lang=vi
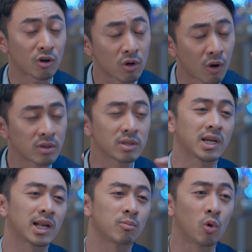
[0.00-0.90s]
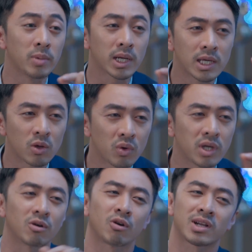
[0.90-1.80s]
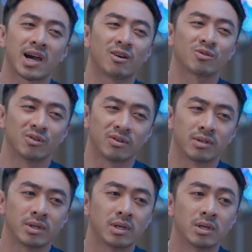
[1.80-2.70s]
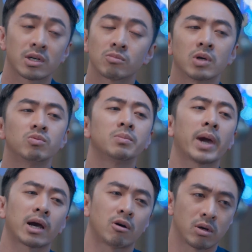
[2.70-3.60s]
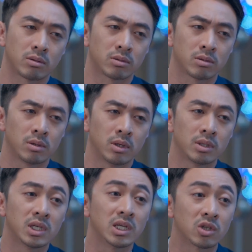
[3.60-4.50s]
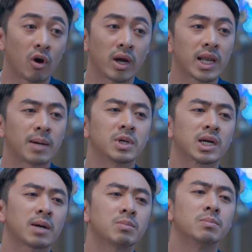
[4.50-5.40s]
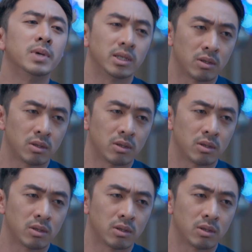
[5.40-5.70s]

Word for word: con nói như thế là bố biết i kiu của con cao rồi. Không giống như mẹ con, chỉ giỏi làm người khác bực mình